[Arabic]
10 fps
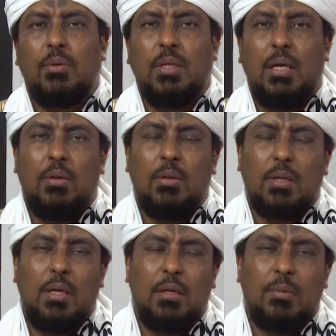وتعالى وإذ
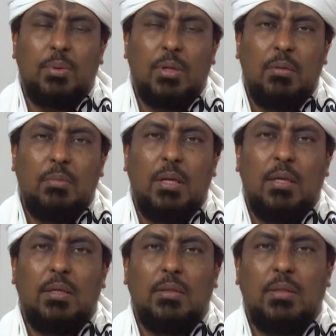قال ربك
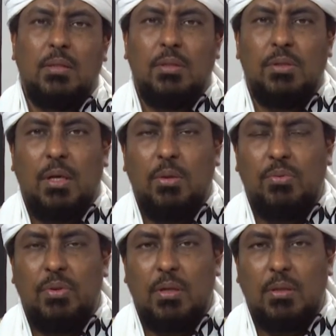للملائكه إني جاعل
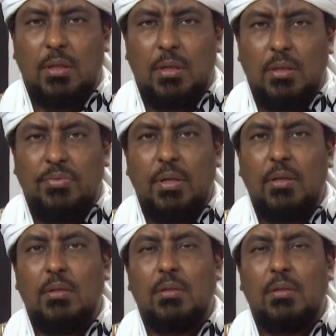في الأرض خليفة